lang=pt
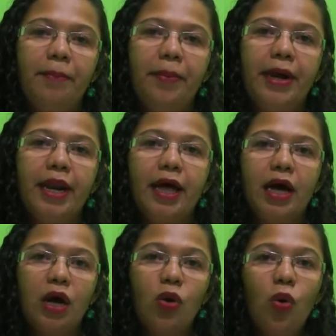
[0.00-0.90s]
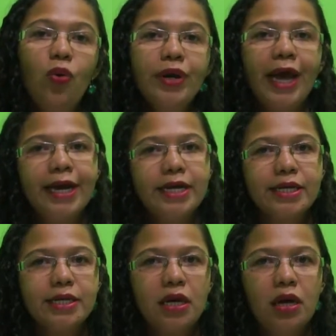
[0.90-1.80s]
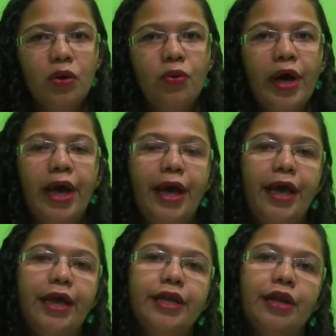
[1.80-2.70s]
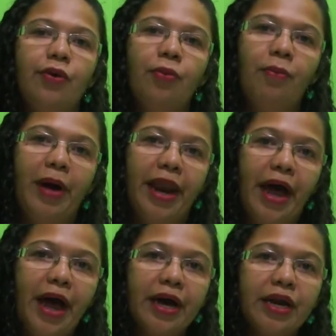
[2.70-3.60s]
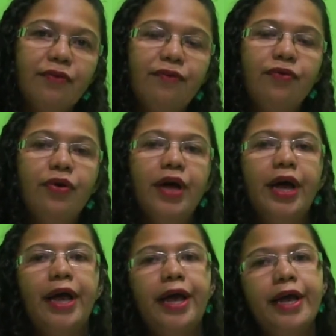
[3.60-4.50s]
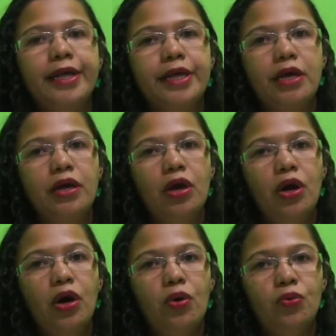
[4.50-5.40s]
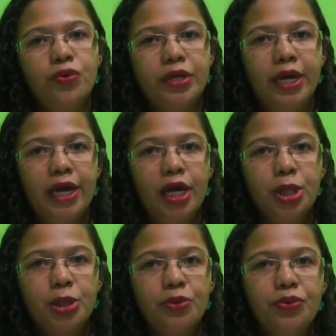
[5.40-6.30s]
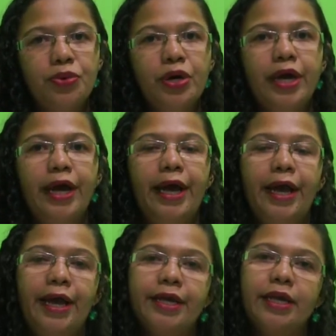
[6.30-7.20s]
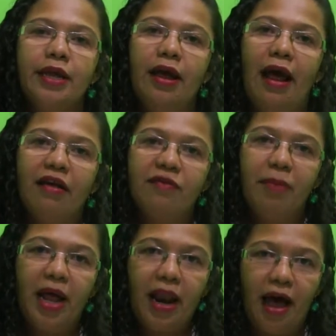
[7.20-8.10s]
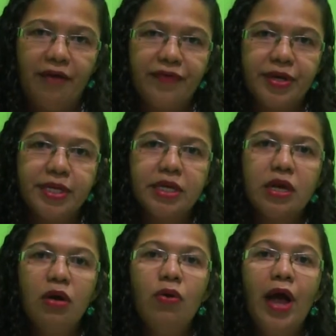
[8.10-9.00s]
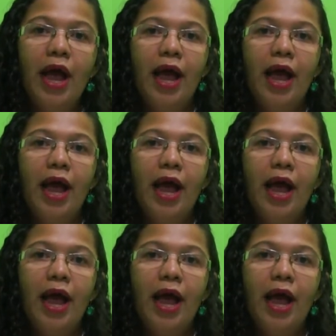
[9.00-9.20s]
pela conexão entre um parágrafo, entre o um texto, entre as palavras. Então,